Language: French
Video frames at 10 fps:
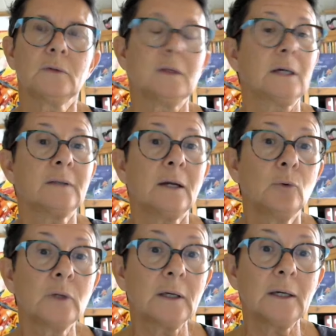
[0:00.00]
tu es
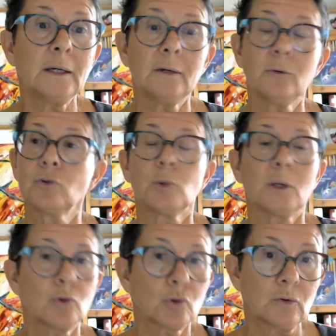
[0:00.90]
catalogué, tu
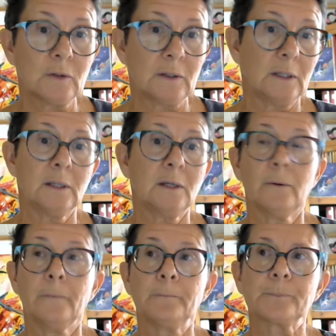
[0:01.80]
es rejeté,
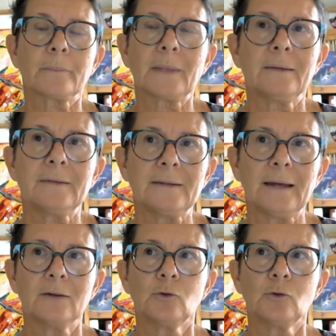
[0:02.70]
etc.